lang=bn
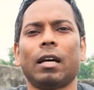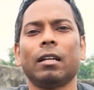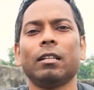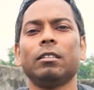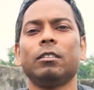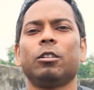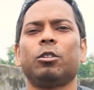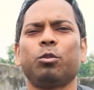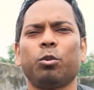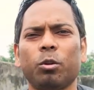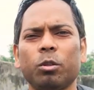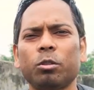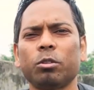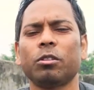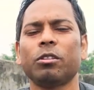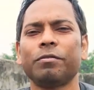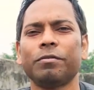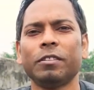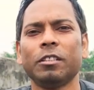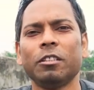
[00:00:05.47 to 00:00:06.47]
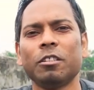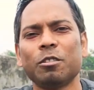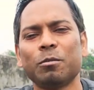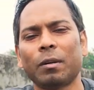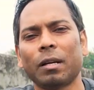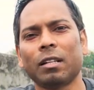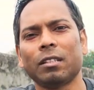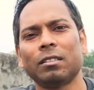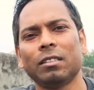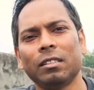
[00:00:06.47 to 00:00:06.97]
জানেন যে ছোটো ছোটো ভিডিওস
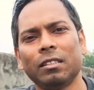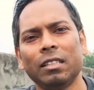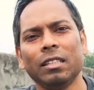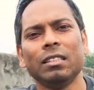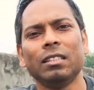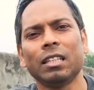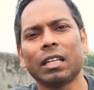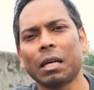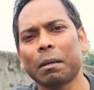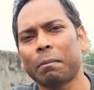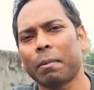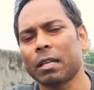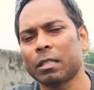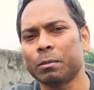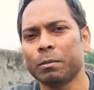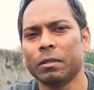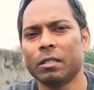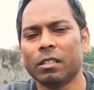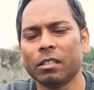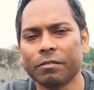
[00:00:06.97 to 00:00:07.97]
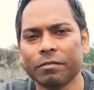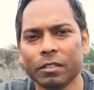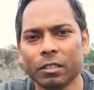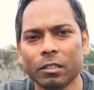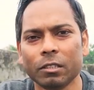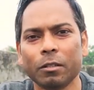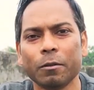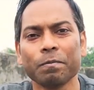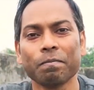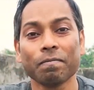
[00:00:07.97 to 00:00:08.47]
বানাচ্ছি তিন থেকে পাঁচ মিনিটের
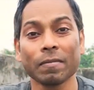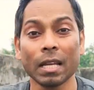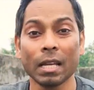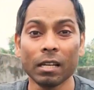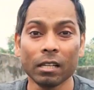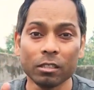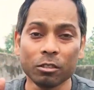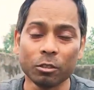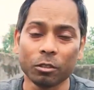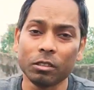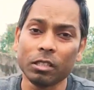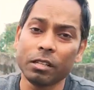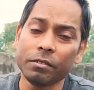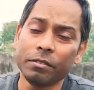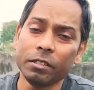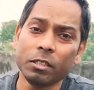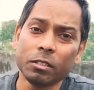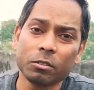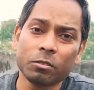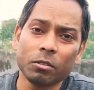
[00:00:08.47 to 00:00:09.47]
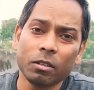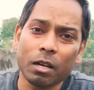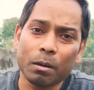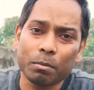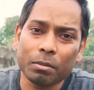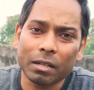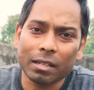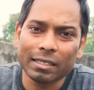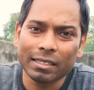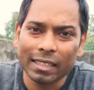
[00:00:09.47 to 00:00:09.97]
ভিডিও যদি এই ভিডিওসগুলো
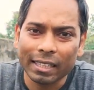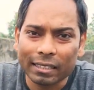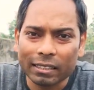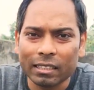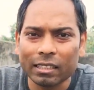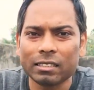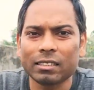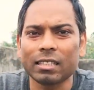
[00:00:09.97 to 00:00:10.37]
আপনারা দেখতে